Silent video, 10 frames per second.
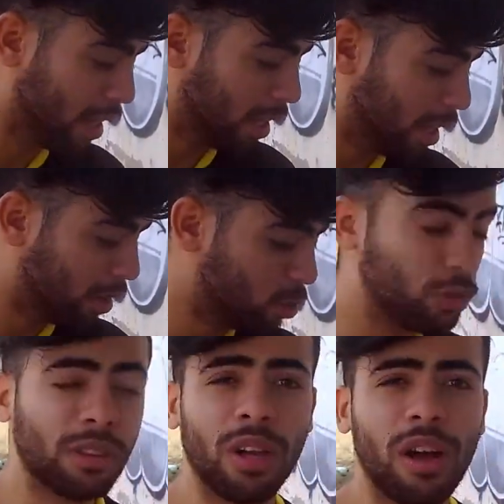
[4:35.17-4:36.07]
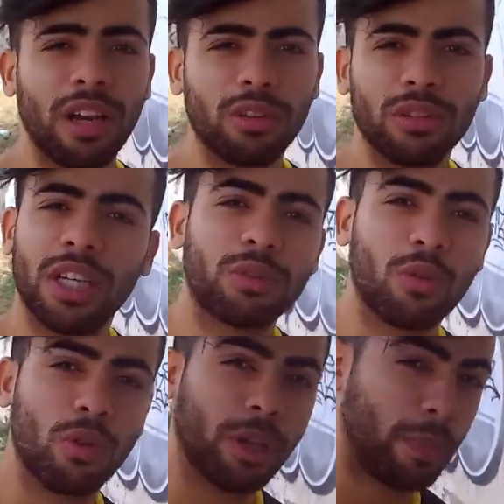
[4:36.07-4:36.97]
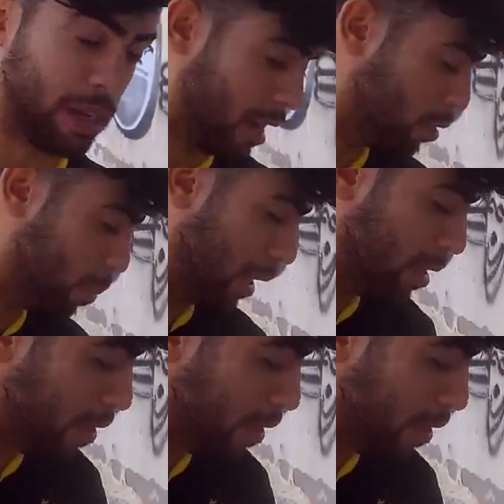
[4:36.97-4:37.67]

Não, não era todas as coroas que pegavam no pé de vela,